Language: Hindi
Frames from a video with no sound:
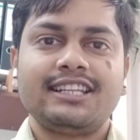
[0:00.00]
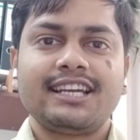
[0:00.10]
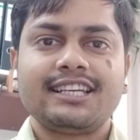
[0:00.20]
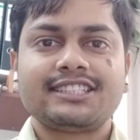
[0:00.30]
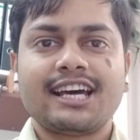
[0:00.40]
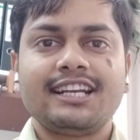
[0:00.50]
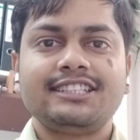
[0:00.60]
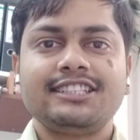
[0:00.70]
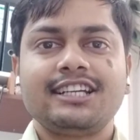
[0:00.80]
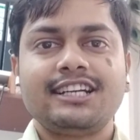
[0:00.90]
देखिए सारी
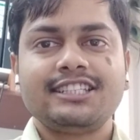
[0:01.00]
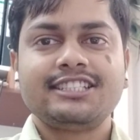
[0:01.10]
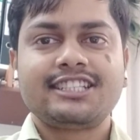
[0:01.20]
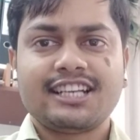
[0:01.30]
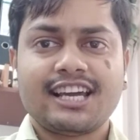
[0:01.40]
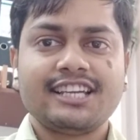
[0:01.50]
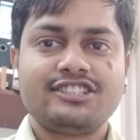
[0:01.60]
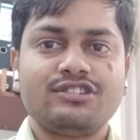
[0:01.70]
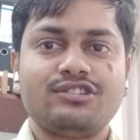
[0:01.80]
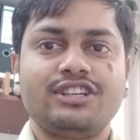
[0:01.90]
चीज़ें
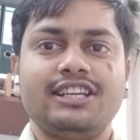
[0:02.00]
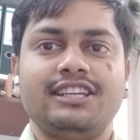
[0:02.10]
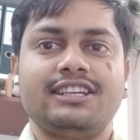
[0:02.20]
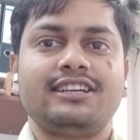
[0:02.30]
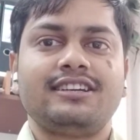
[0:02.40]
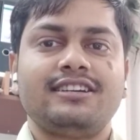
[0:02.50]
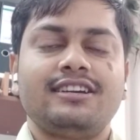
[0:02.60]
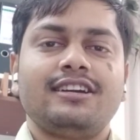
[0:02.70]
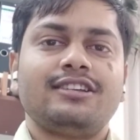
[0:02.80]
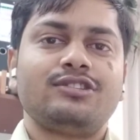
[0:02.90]
डिजिटलाइज हो रही है
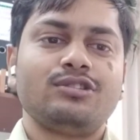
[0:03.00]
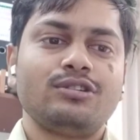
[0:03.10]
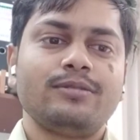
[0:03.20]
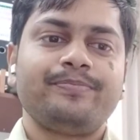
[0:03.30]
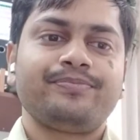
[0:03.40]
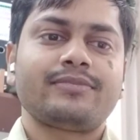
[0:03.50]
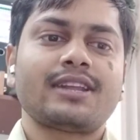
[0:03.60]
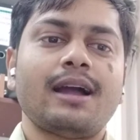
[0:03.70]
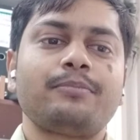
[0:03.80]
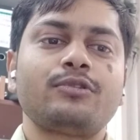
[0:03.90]
तो
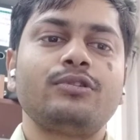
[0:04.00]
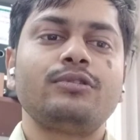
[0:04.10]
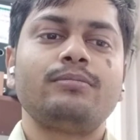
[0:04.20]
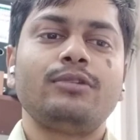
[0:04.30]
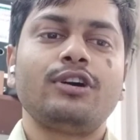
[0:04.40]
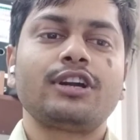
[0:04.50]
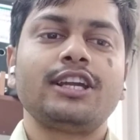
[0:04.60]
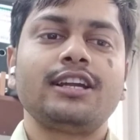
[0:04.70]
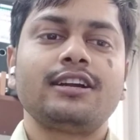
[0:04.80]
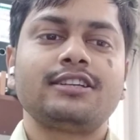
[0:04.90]
आपको
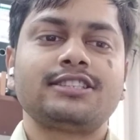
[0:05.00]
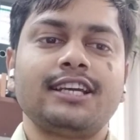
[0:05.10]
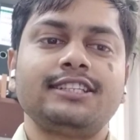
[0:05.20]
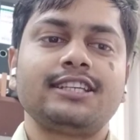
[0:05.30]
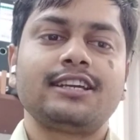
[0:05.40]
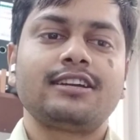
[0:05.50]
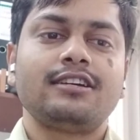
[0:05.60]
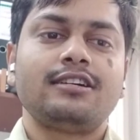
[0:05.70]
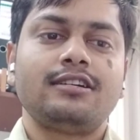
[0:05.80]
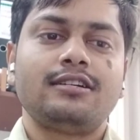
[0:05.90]
ब्लॉगिंग सही से
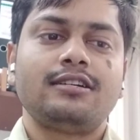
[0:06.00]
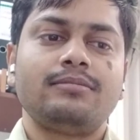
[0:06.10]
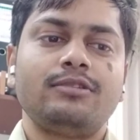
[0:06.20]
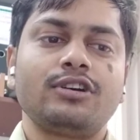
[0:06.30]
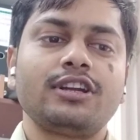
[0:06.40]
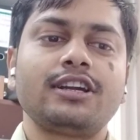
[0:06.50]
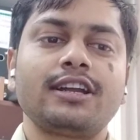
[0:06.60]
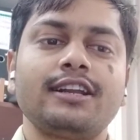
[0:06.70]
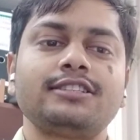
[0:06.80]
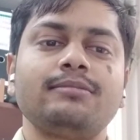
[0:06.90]
ब्लॉगिंग
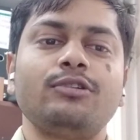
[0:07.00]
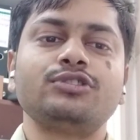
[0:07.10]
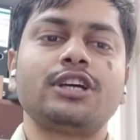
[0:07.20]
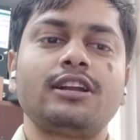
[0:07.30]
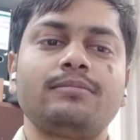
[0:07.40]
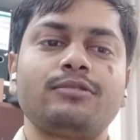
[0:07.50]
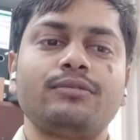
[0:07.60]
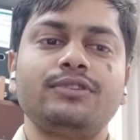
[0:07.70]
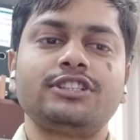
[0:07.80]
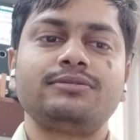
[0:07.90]
करने से बहुत सारे
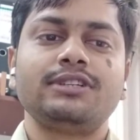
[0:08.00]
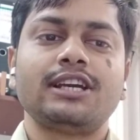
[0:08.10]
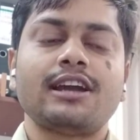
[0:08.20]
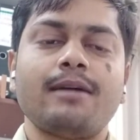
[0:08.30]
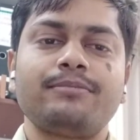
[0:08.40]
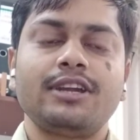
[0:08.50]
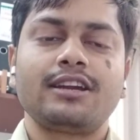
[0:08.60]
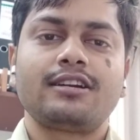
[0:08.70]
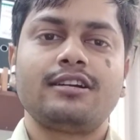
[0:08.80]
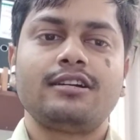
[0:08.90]
प्रॉफिट्स भी हैं आप
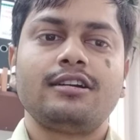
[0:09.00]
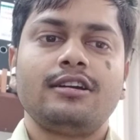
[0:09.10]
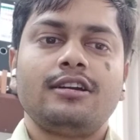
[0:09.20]
एक